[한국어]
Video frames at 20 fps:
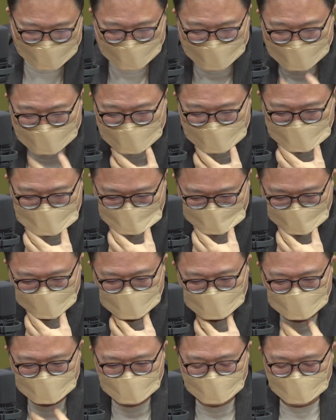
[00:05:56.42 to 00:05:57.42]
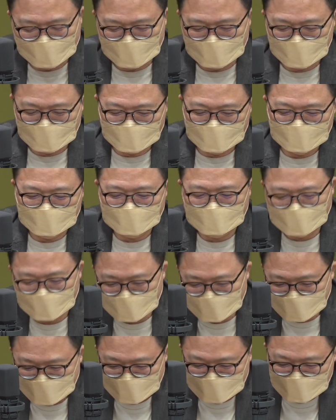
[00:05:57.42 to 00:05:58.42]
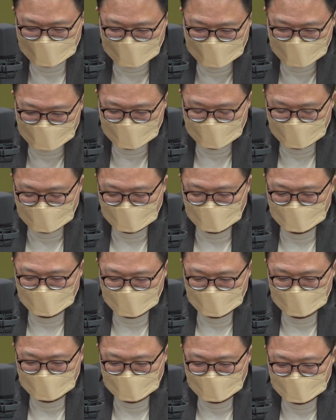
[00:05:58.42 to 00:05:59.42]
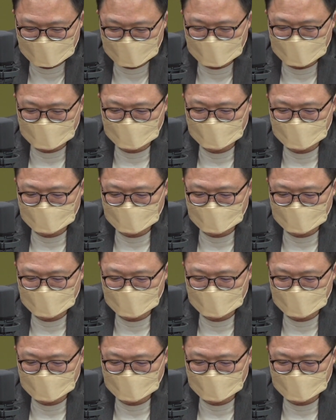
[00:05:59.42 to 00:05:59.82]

자, 그런데 악재가 계속 겹칩니다. 부인